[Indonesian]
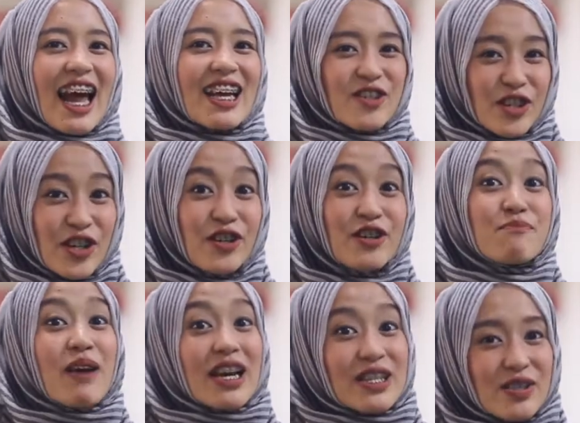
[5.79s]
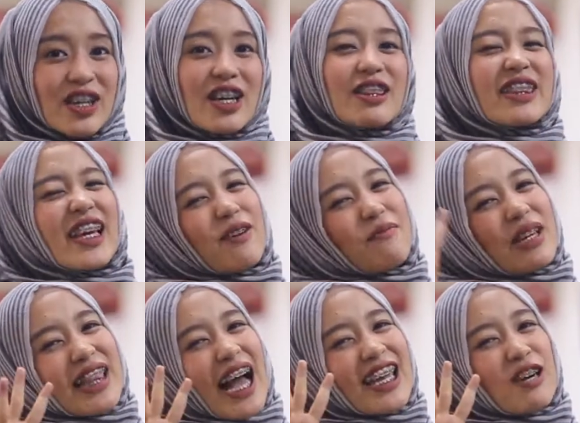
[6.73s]
Langsung yuk masuk ke tiga
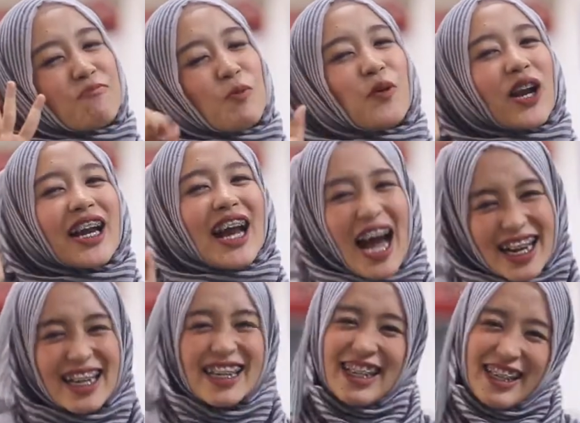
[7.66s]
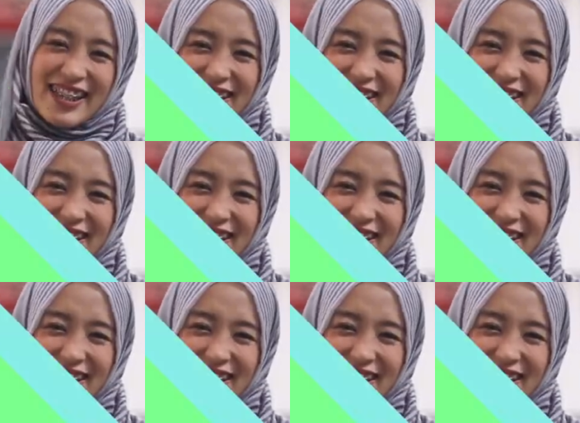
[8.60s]
berita yang populer hari ini.